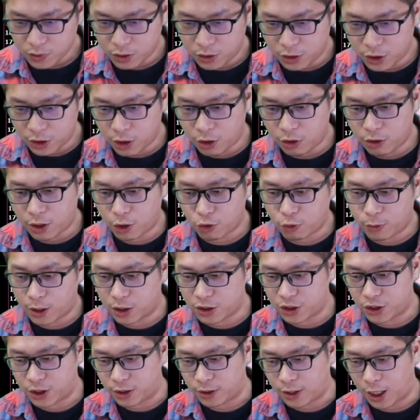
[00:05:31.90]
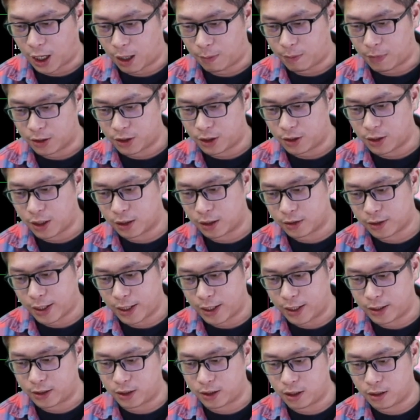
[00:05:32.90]
今天有行股票新塘嘛？新塘
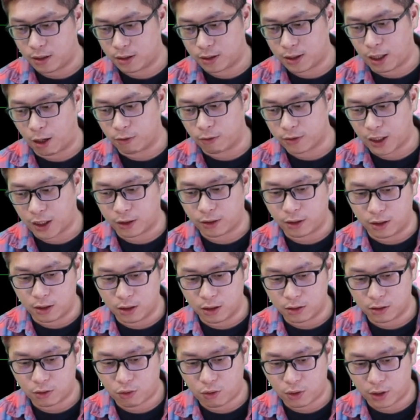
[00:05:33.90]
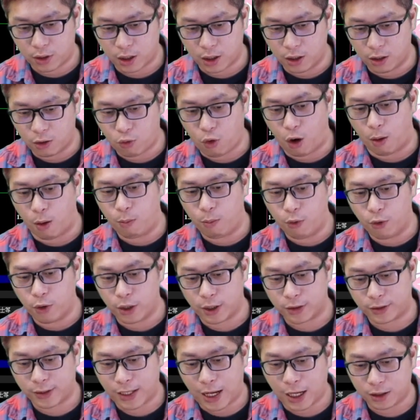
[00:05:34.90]
在今天早上的那个广播
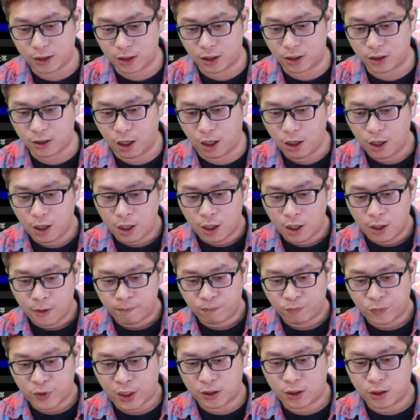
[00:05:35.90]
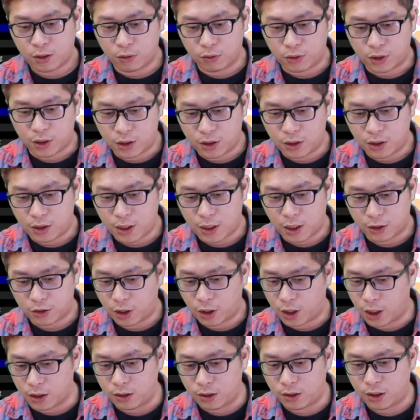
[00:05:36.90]
跟大家提到，那这种也是一样，就
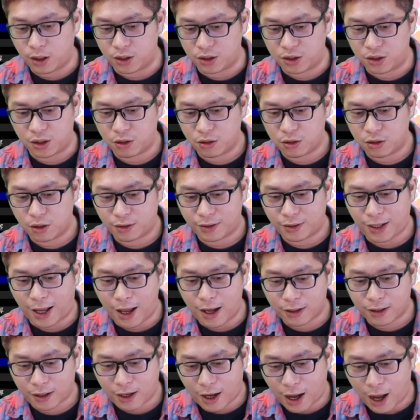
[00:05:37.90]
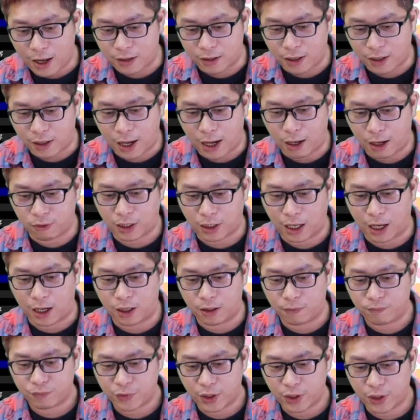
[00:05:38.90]
很典型的是大家看好
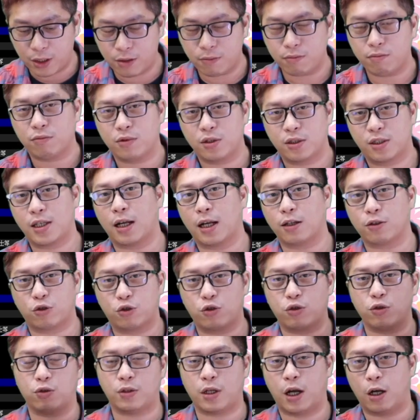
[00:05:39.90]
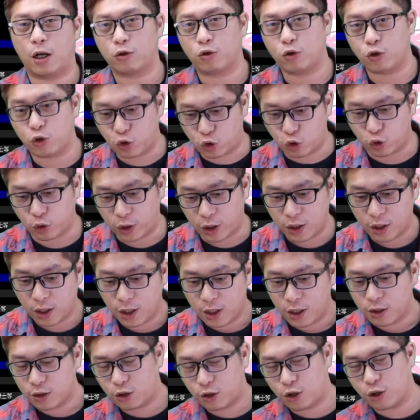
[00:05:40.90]
它，哎，上去然后去追，
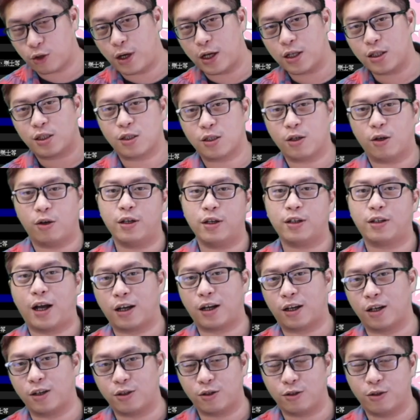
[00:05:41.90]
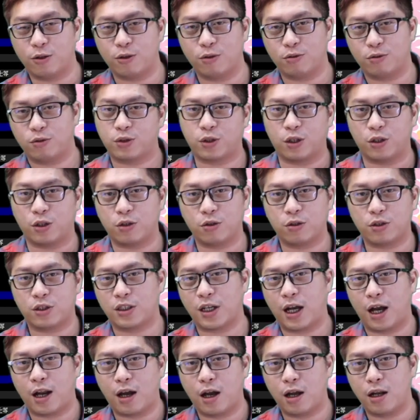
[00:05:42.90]
追完之后，哎，它可能就可能就
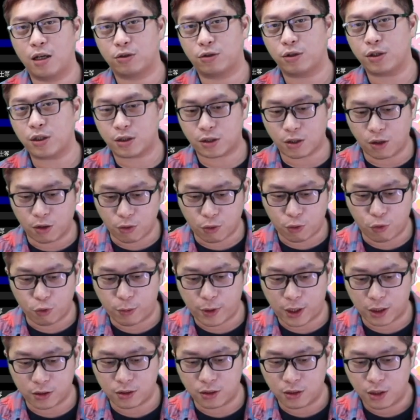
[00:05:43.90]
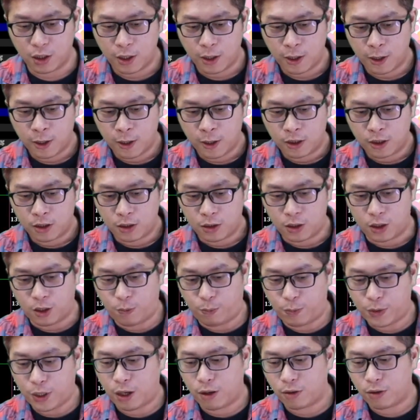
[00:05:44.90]
下来了。所以这种股票就是你
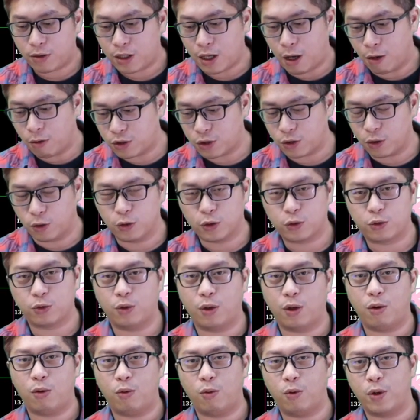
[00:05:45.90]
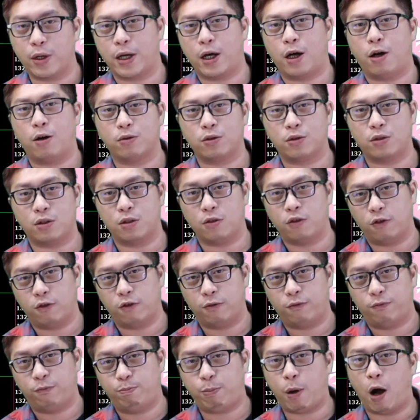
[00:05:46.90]
不要要求说我要是
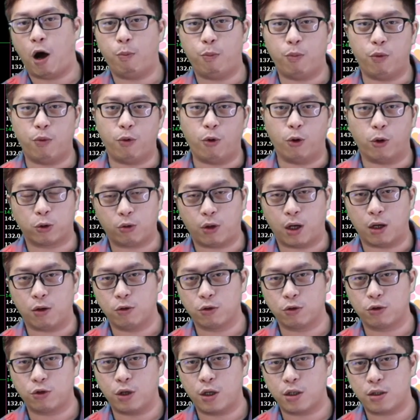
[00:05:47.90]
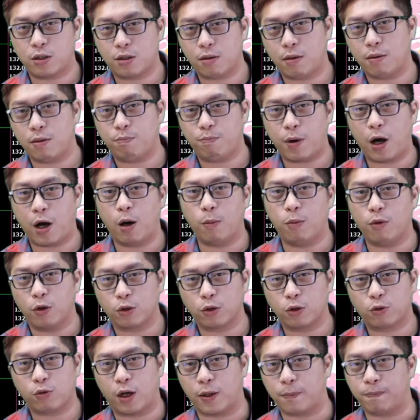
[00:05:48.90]
爆波段，我觉得这边爆
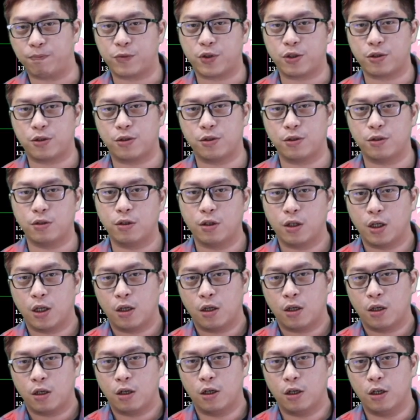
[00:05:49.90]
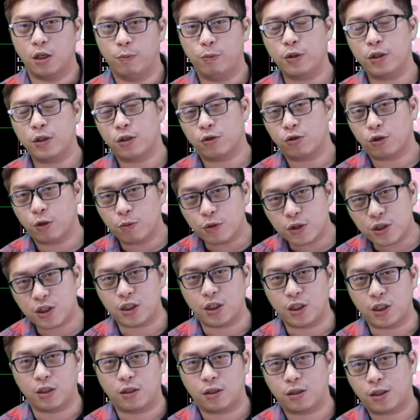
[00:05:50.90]
波段其实，呃，不能说不
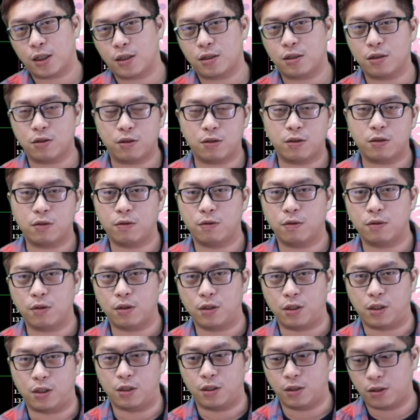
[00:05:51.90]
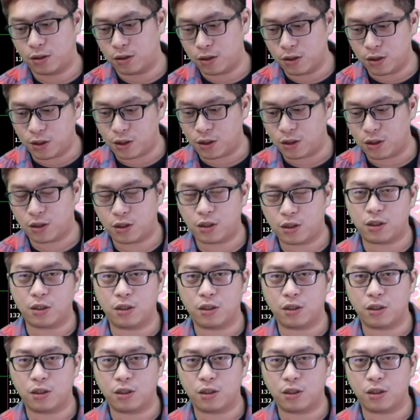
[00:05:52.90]
行，但是就是你的资金